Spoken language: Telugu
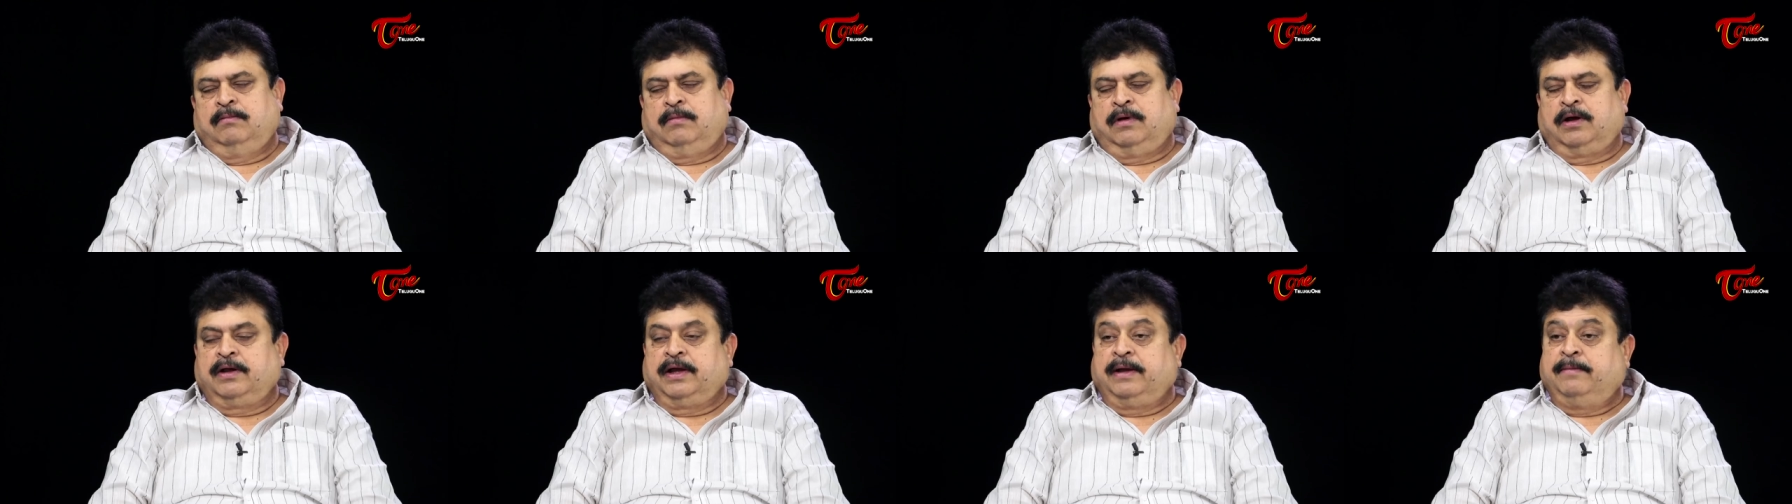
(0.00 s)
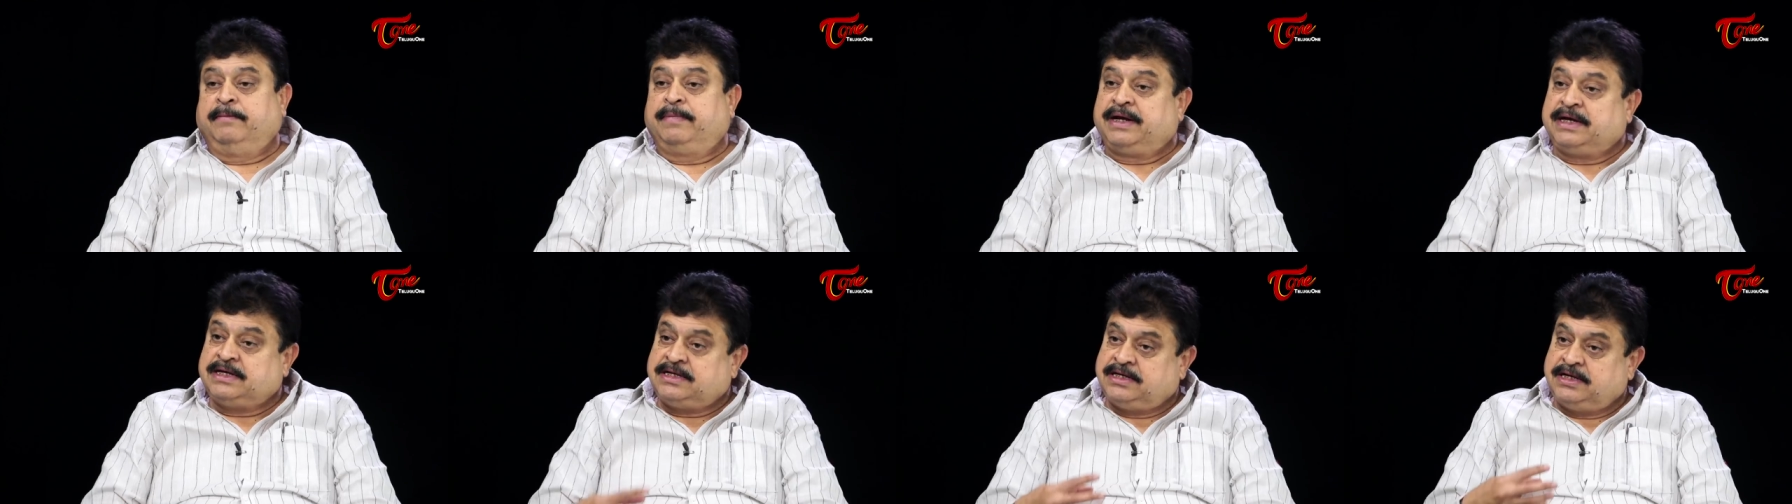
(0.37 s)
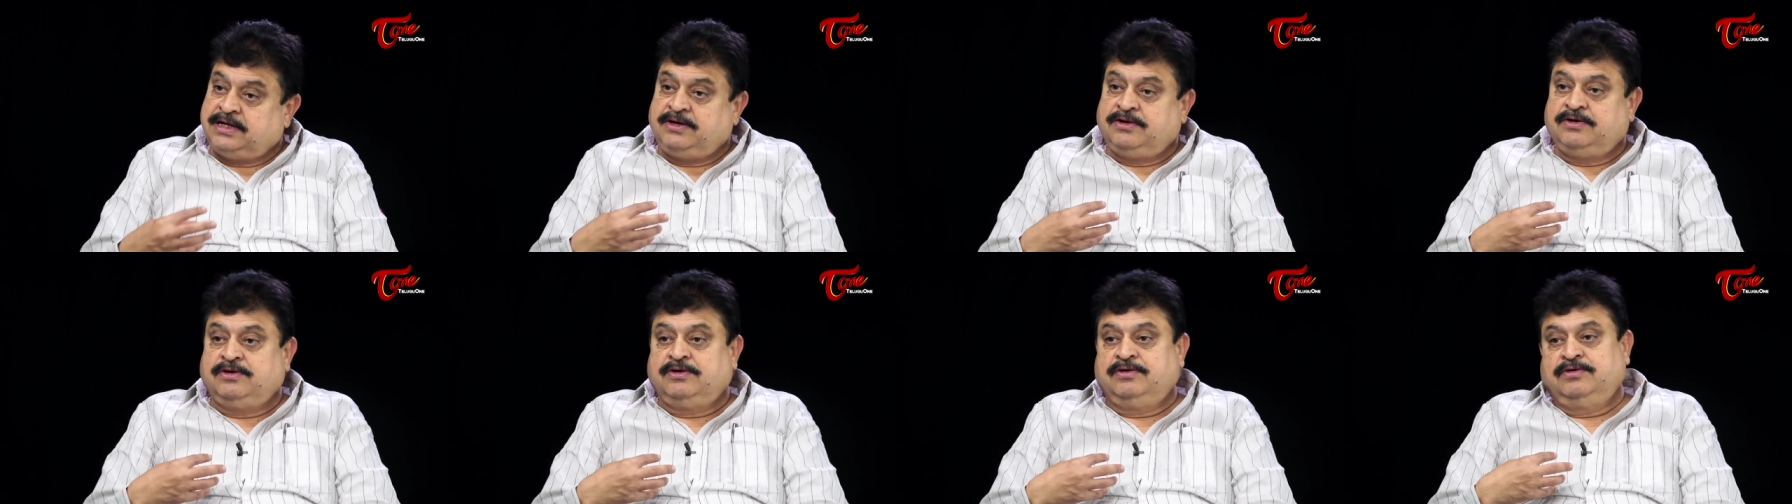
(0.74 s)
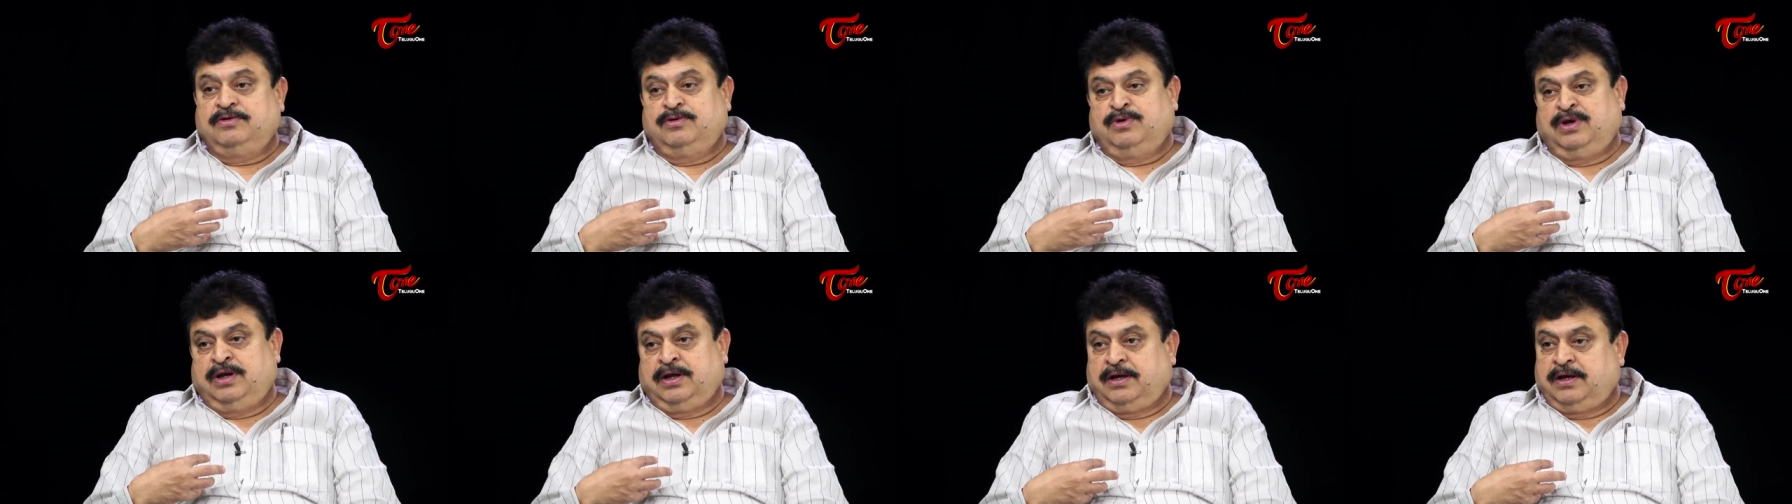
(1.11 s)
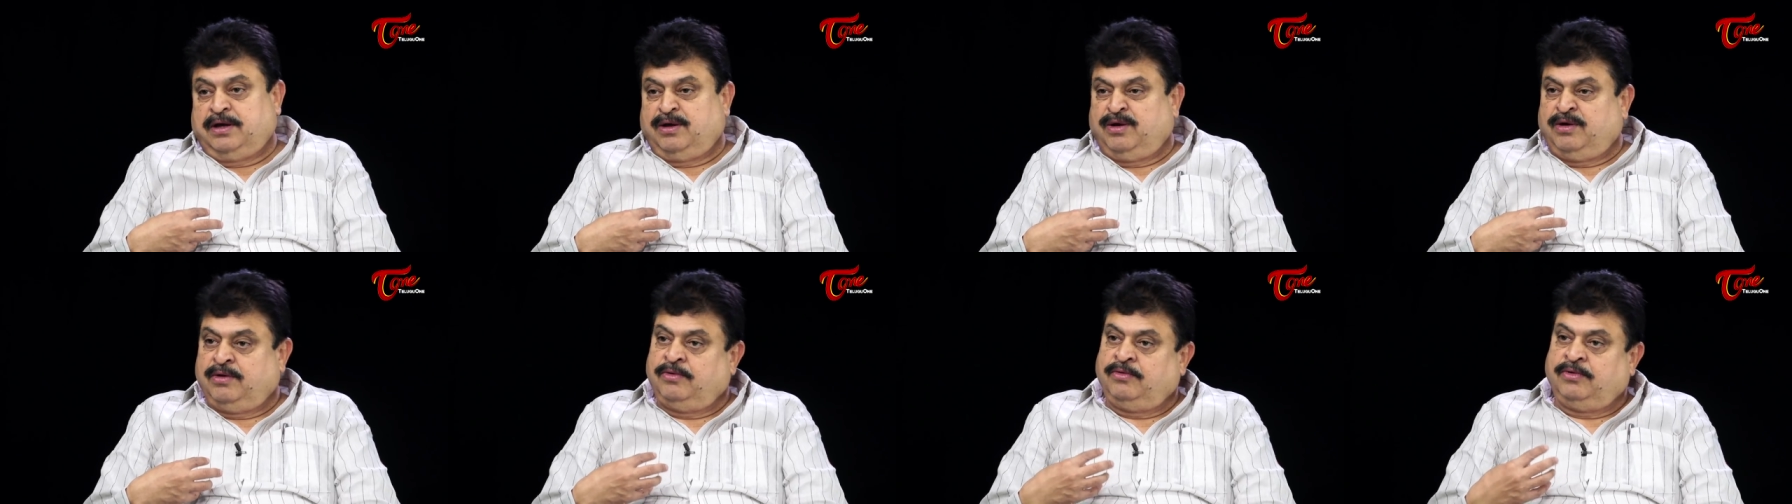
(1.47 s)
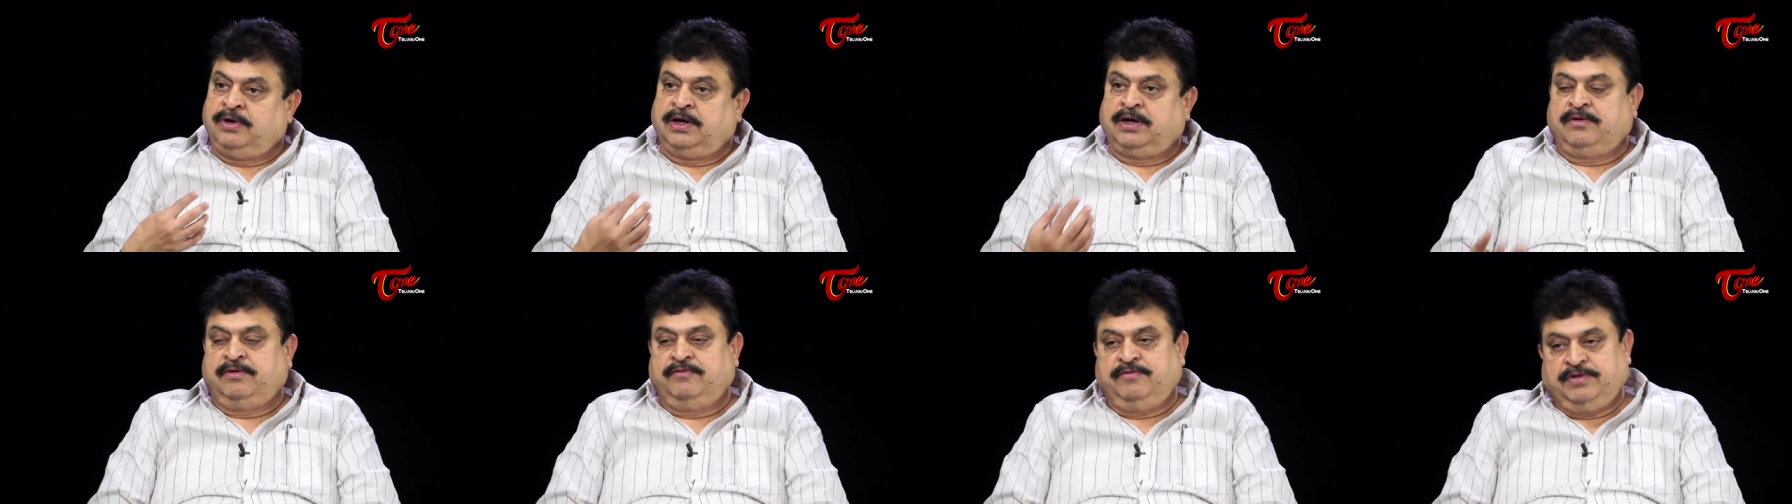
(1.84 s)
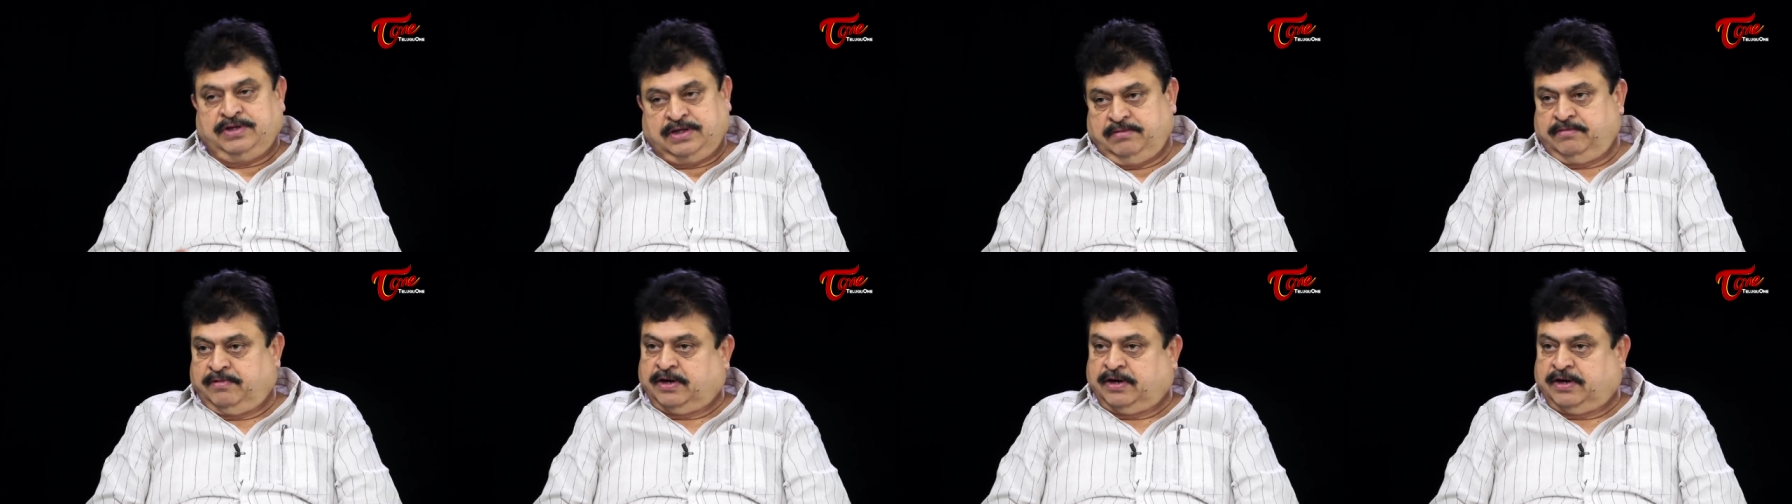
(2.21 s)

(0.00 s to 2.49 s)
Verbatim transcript: మాకు ఎంబరాసింగ్ కూడా ఉన్నటువంటి విషయం